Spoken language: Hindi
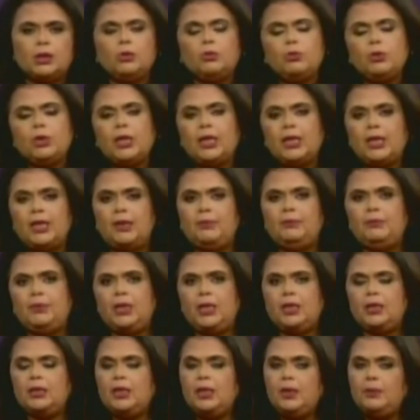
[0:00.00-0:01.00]
करते उनका नाम
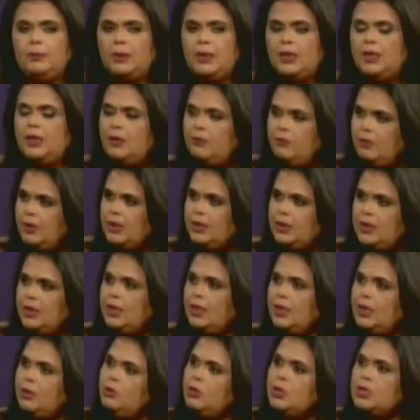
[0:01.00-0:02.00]
दिया कि भाई ये व्यक्ति
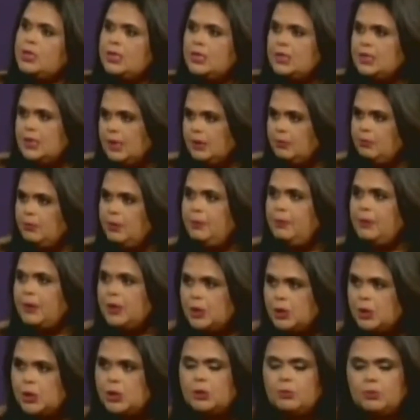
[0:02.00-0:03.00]
है और इसके साथ मैं
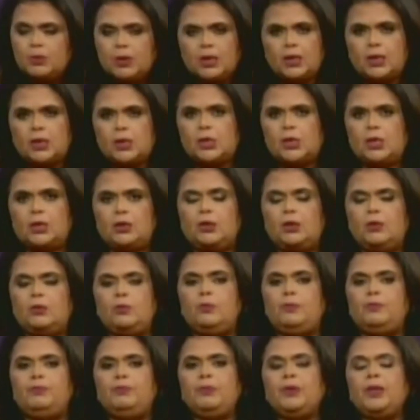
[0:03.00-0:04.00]
पार्टनरशिप करना चाहता
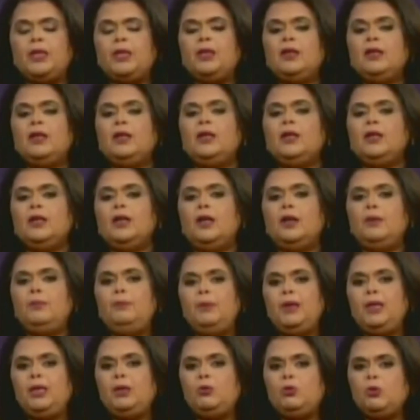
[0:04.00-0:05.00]
हूँ
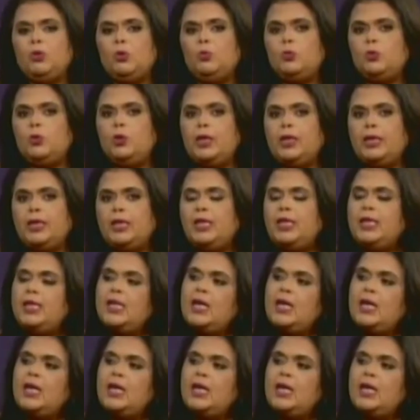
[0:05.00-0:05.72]
अब मैंने उनको बोला कि